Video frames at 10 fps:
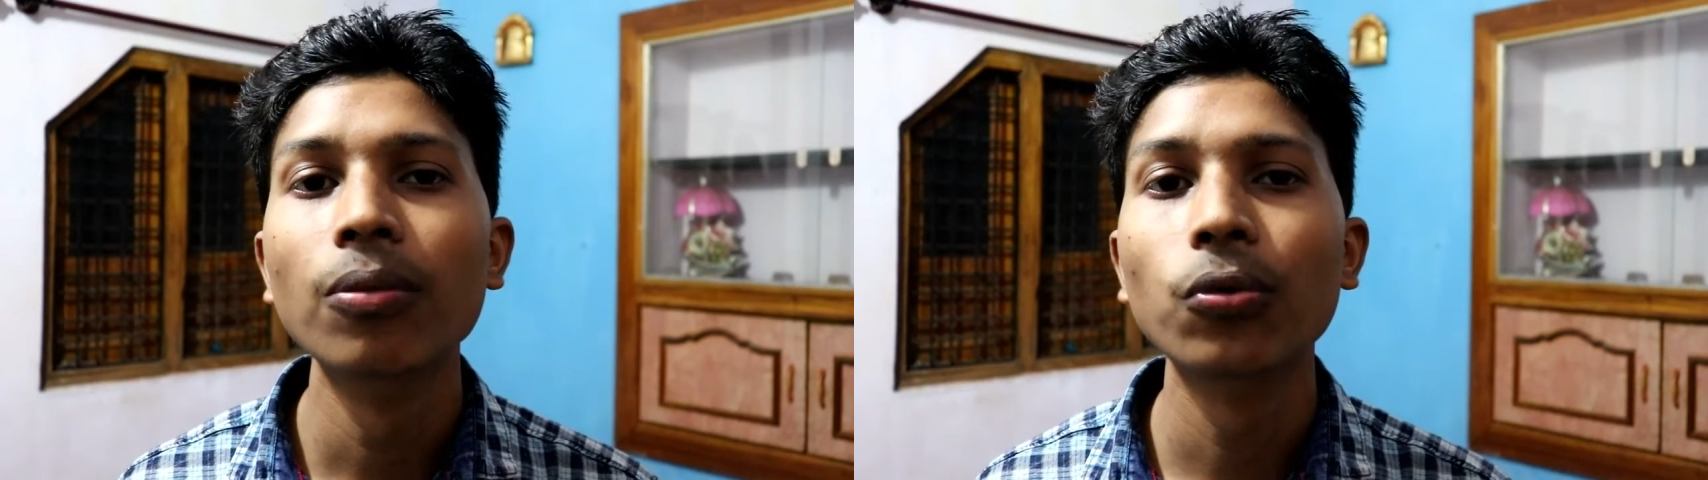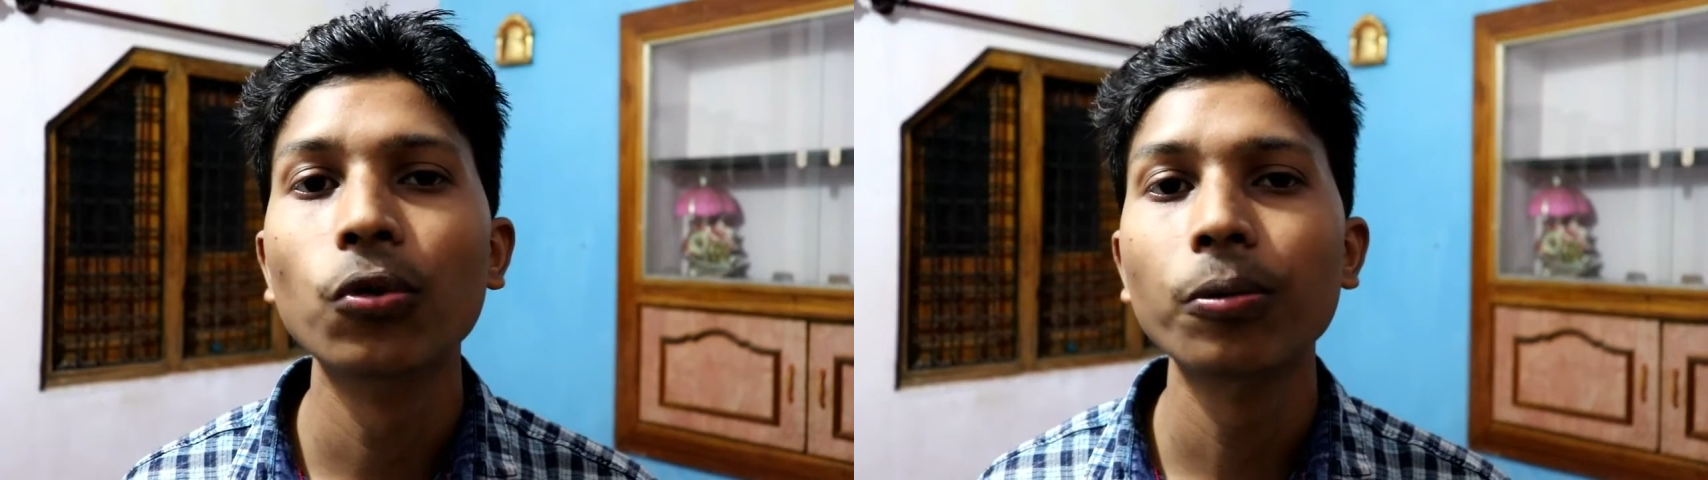
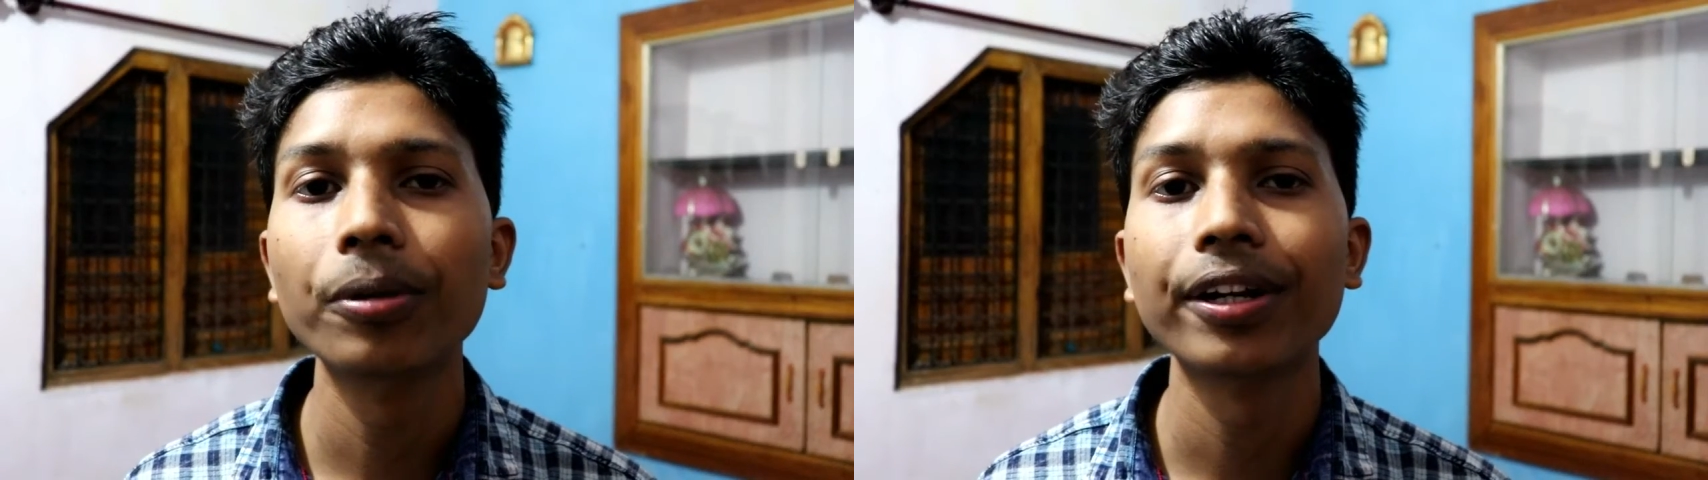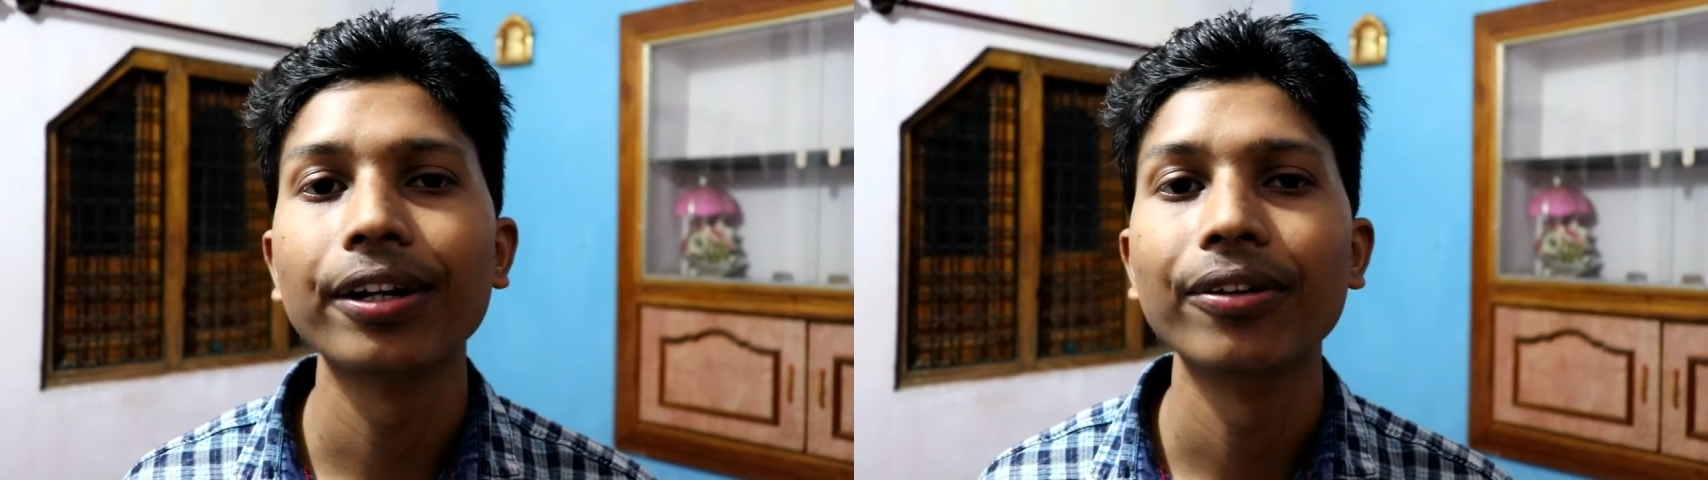फ़ोन पे
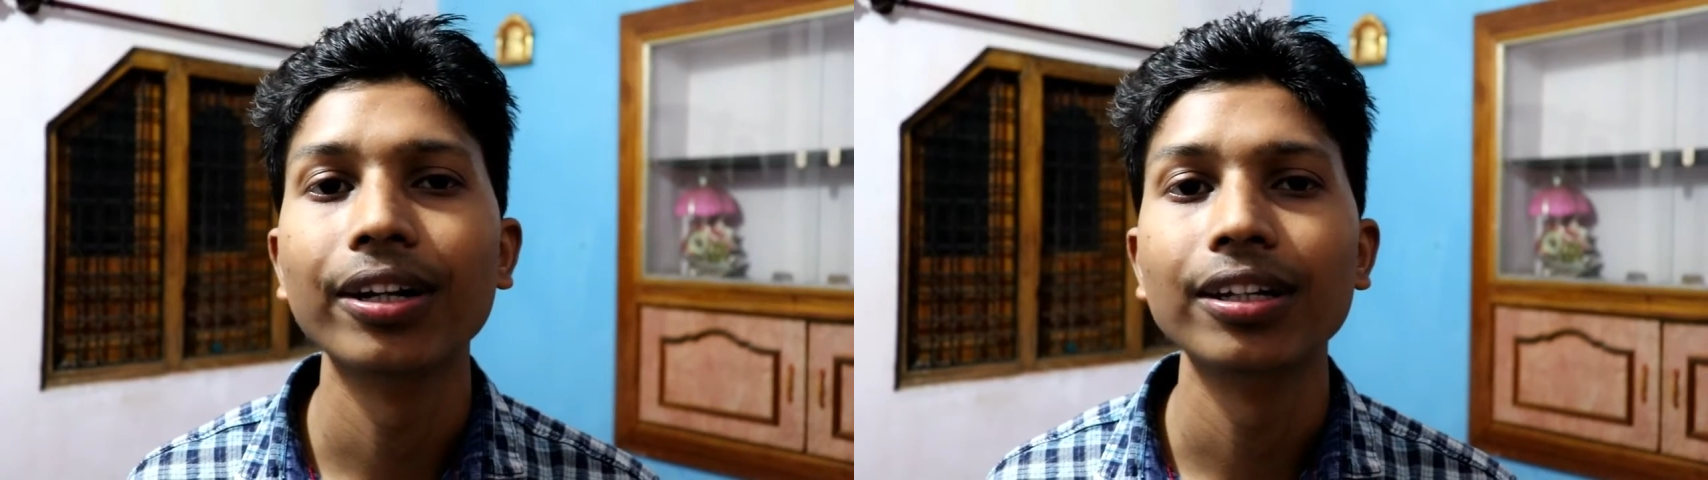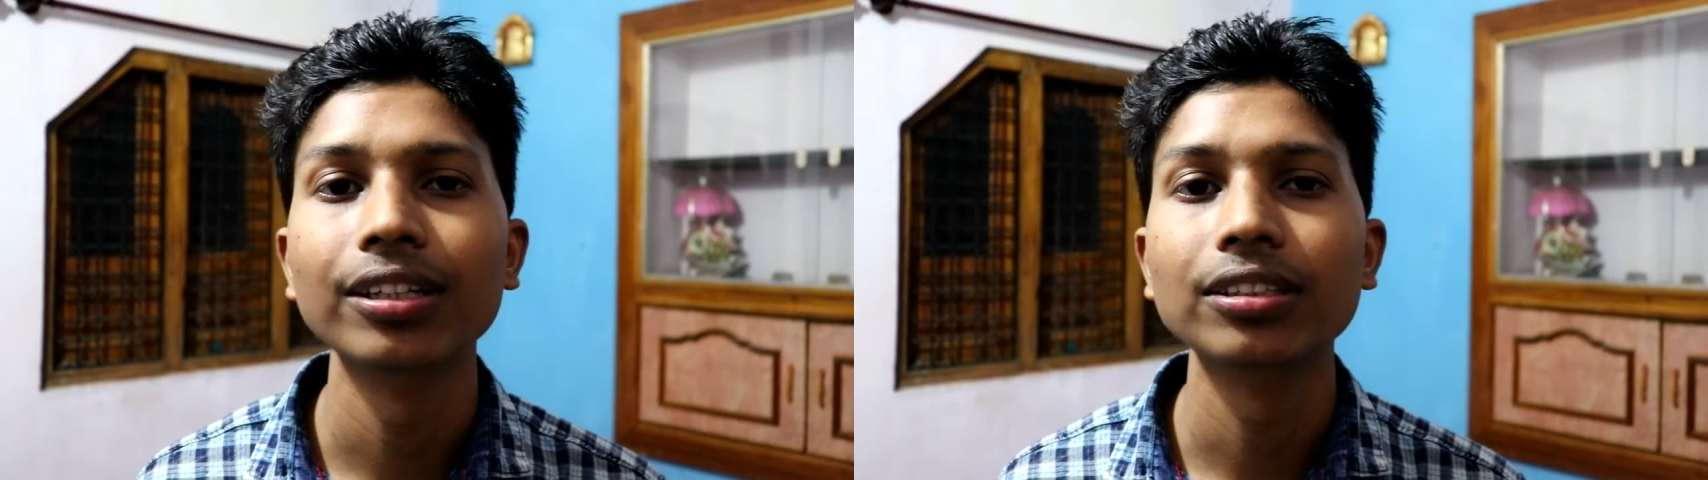करने
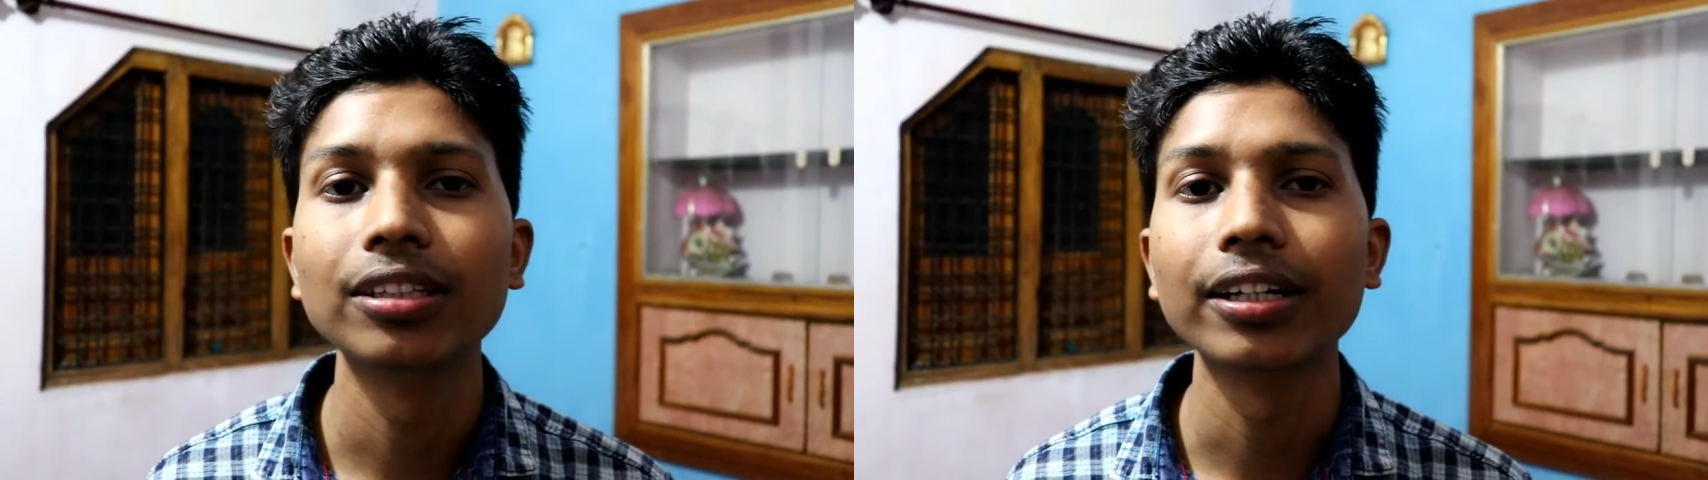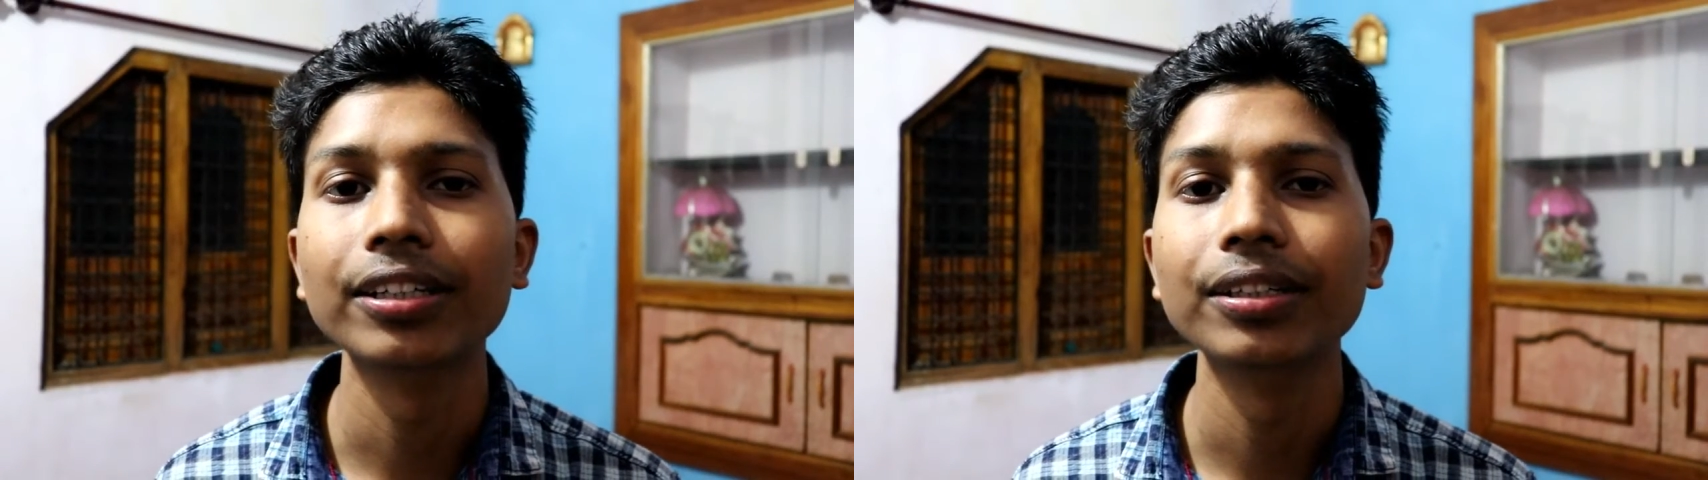वाले हैं
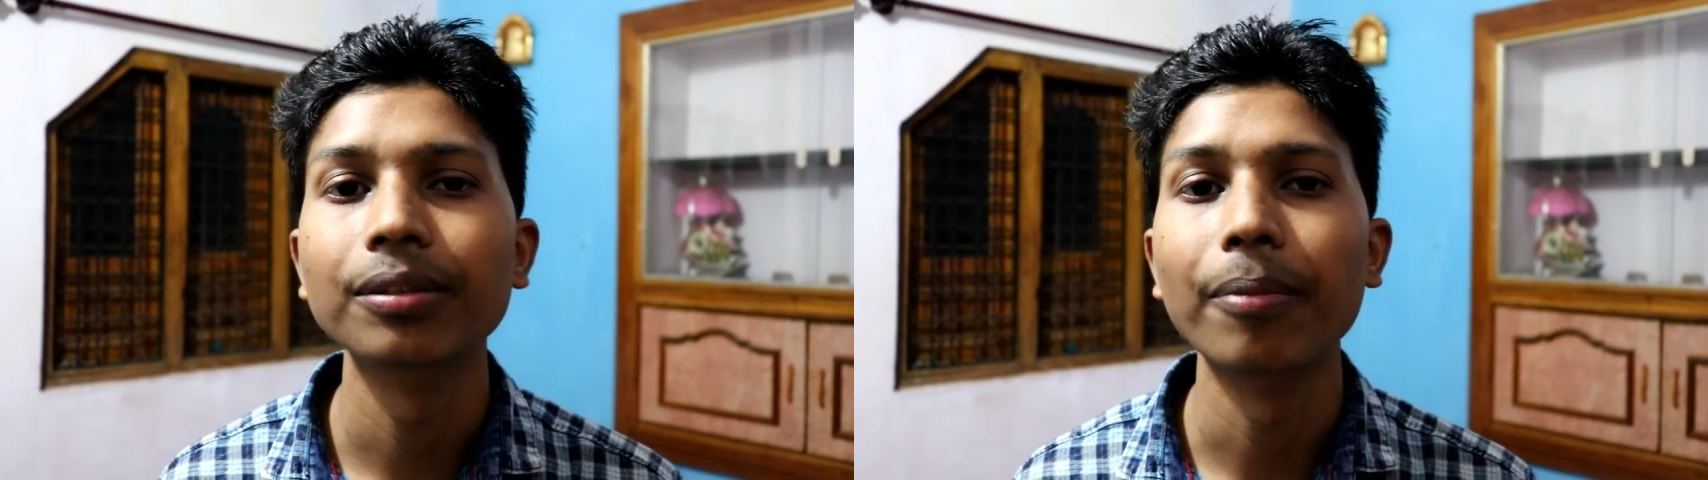ताकि